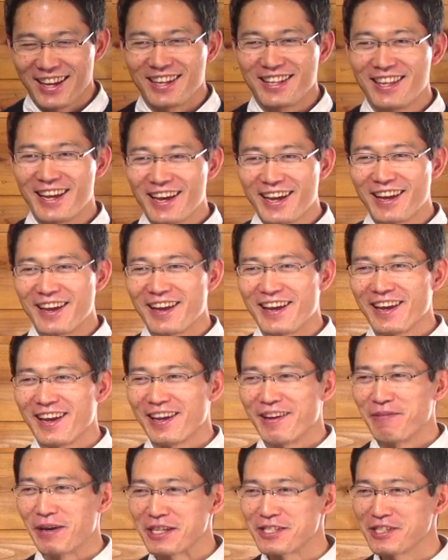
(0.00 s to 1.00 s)
で
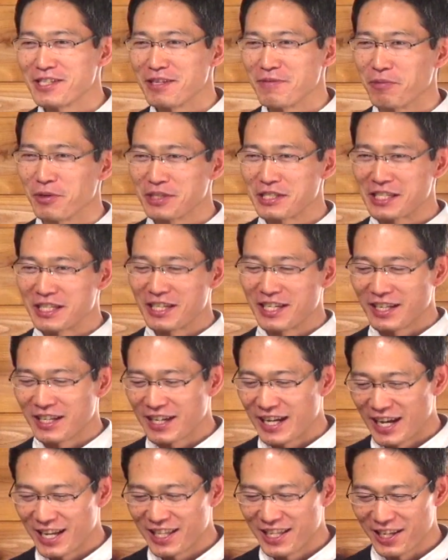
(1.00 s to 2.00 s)
で、えー、バスに持
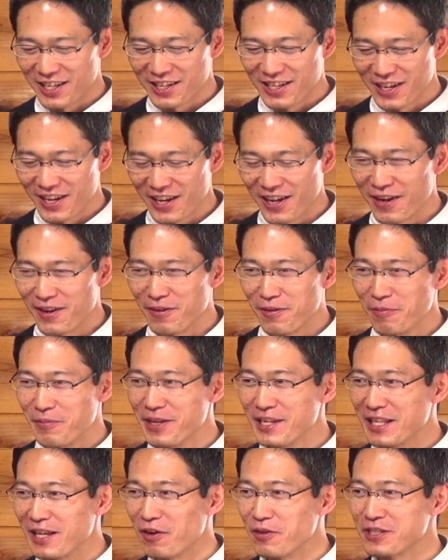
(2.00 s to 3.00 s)
ち帰ってきて
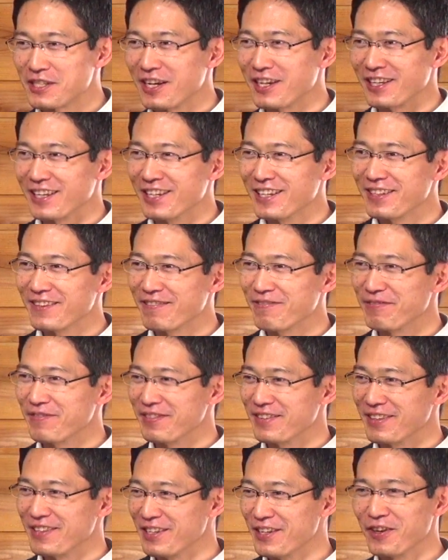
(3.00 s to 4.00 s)
みんな大騒ぎ
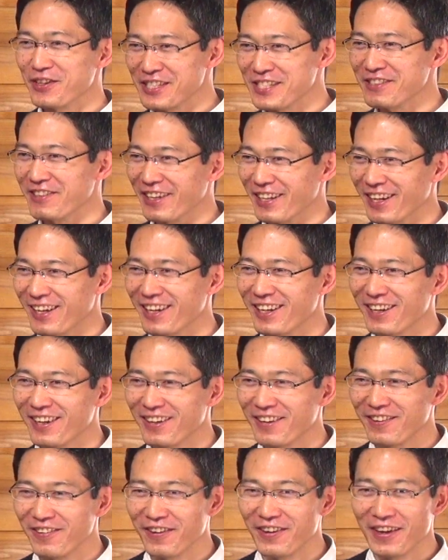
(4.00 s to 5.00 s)
日本人はね「
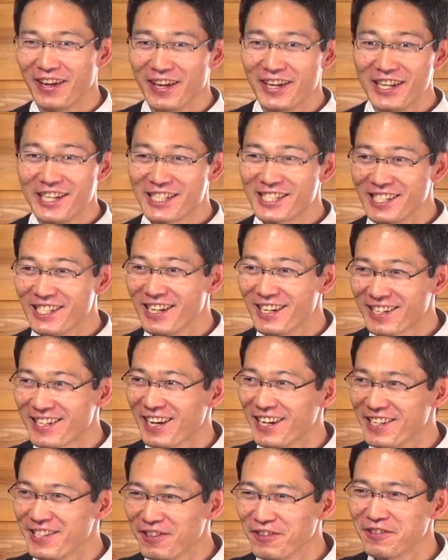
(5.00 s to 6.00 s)
1年
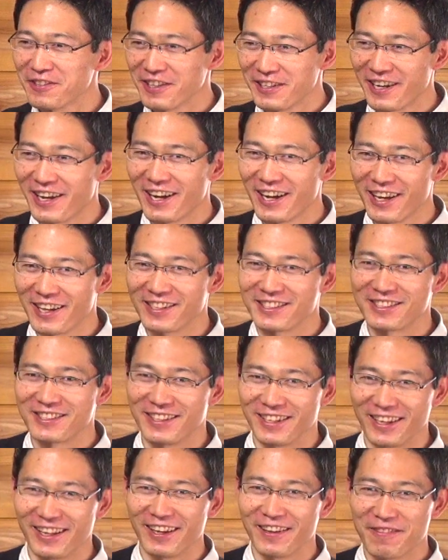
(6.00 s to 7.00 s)
間読んでない!」っ
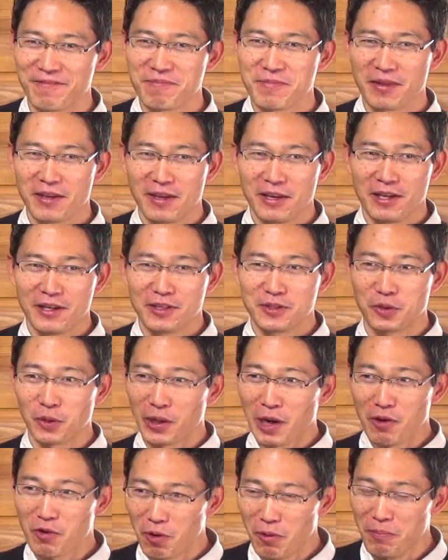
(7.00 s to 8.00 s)
つって。「
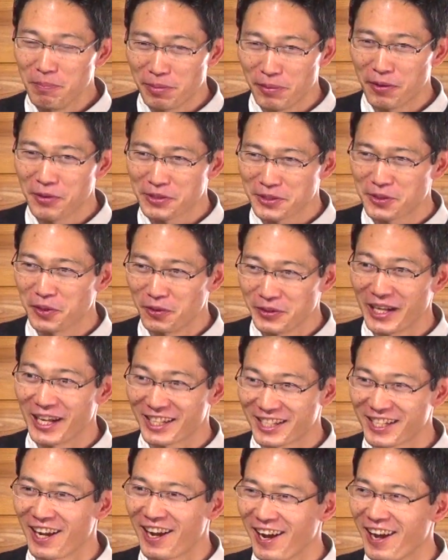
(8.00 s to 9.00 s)
ドラゴンボールどう
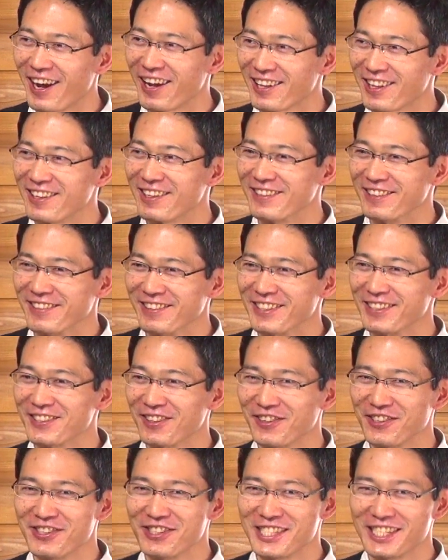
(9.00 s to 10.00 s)
なった!」っていう
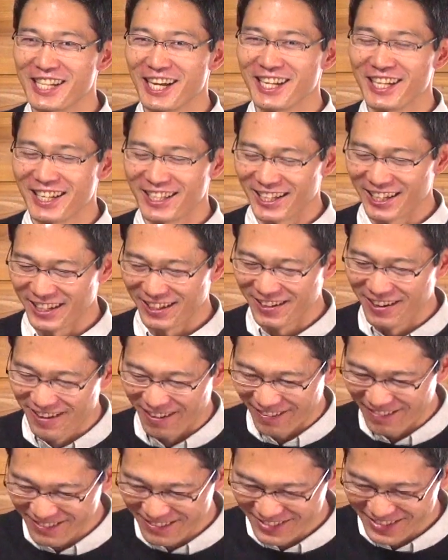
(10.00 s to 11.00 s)
そういう時代なんだけ
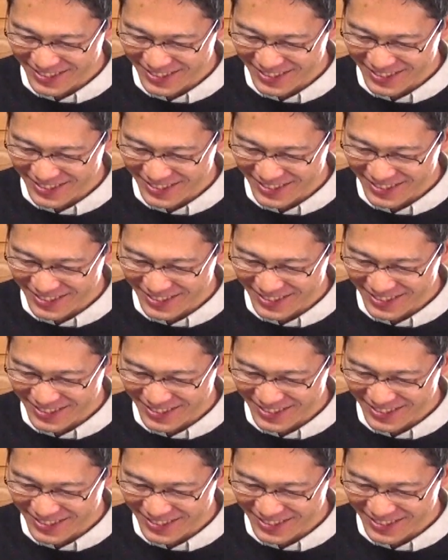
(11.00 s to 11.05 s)
ど